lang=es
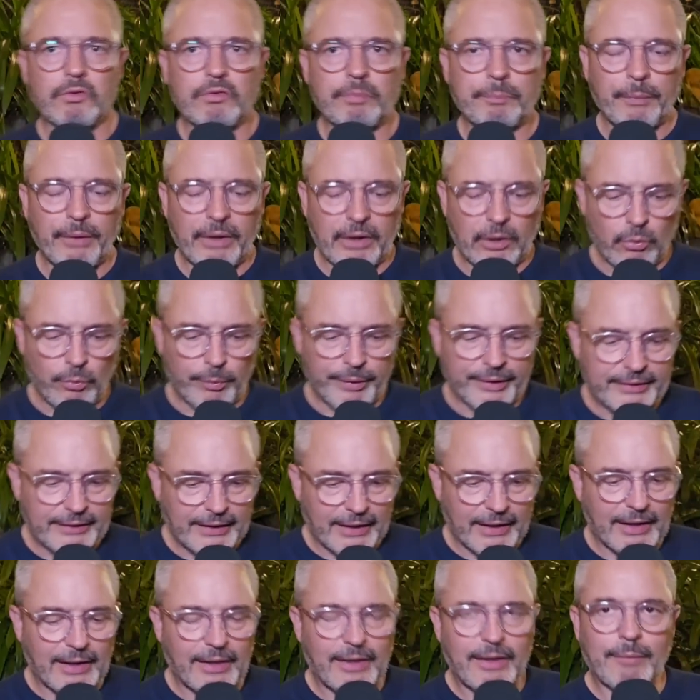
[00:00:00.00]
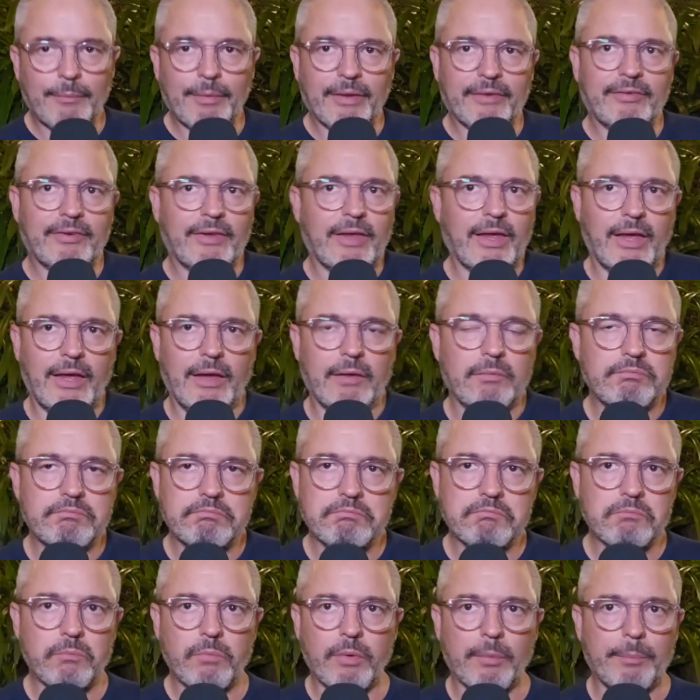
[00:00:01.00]
No se puede argumentar nada más que
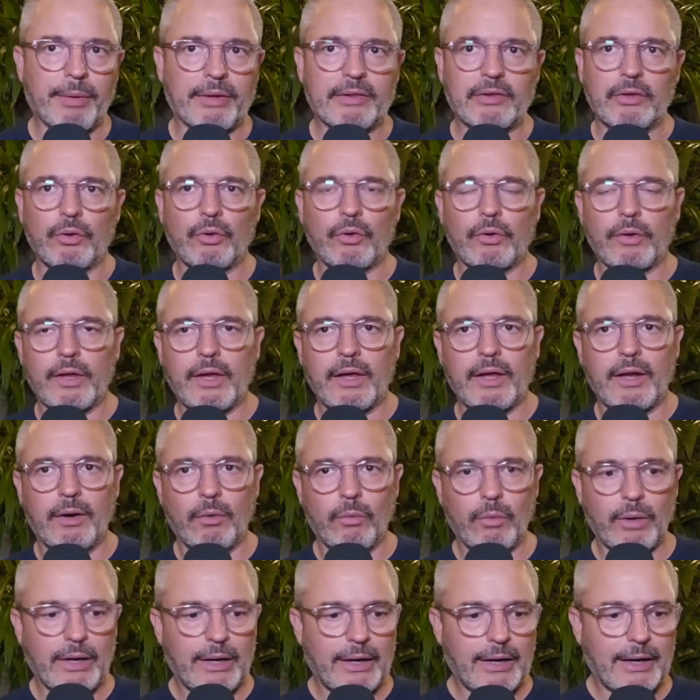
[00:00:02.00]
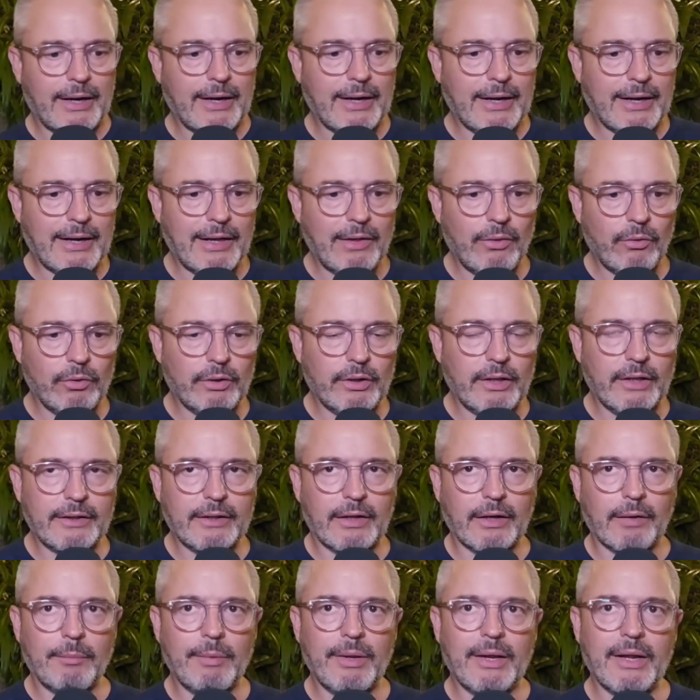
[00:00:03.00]
un buen partido del Guadalajara,
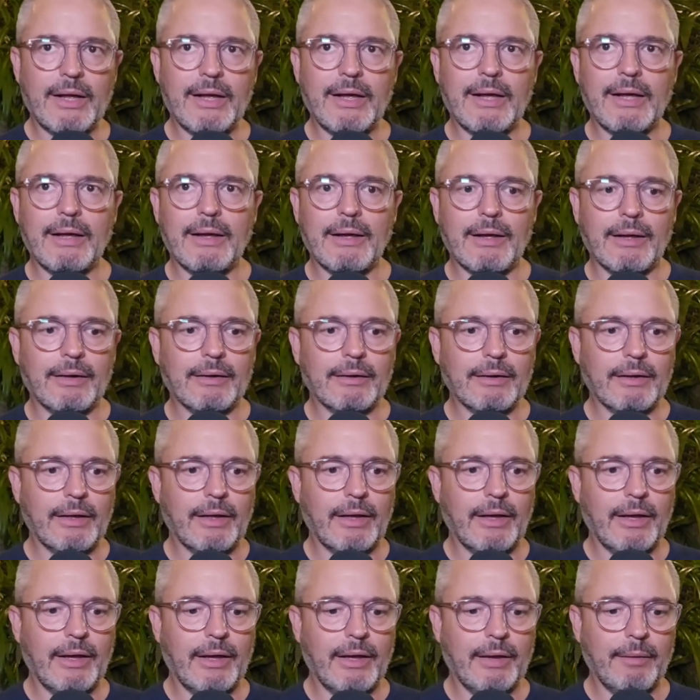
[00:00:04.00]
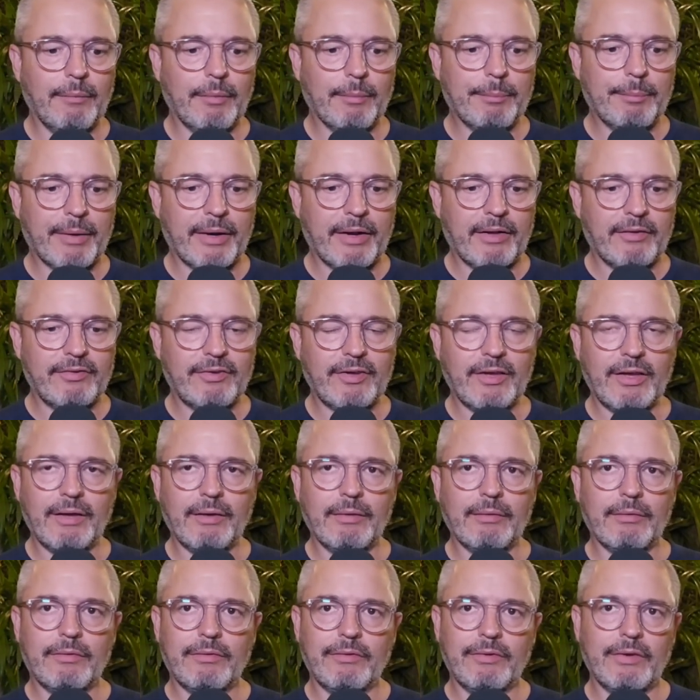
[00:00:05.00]
donde termina, eh, me
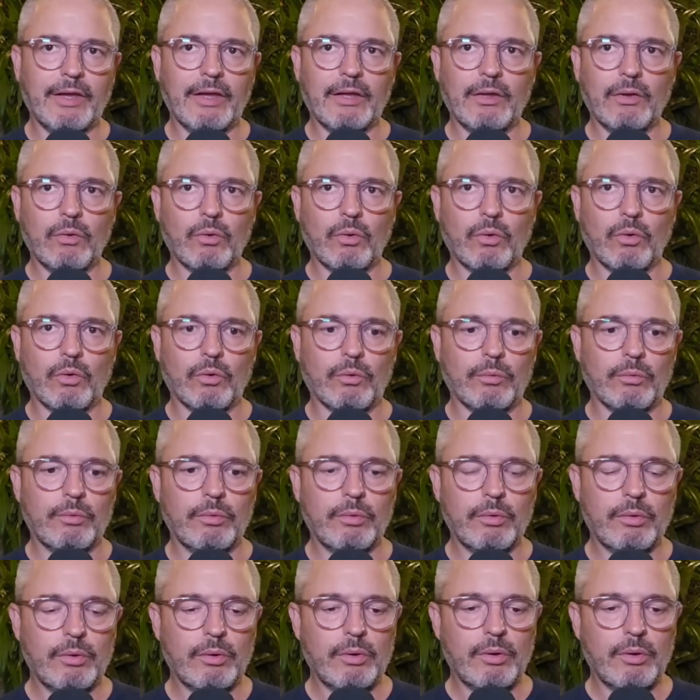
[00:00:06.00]
parece, siendo